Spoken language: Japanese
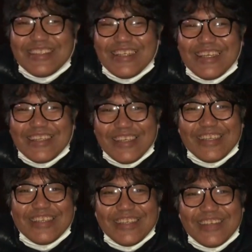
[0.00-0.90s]
じゃあね
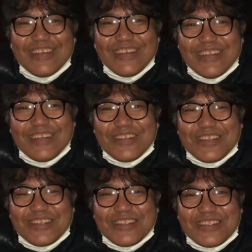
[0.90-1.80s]

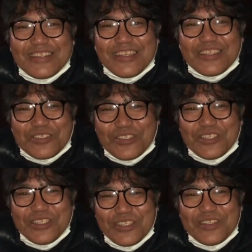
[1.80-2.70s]
高橋君
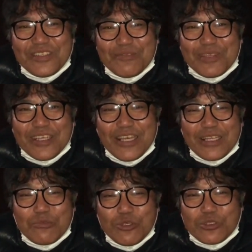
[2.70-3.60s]
また来
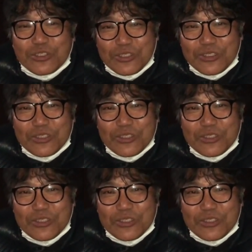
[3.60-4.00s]
年もよろしく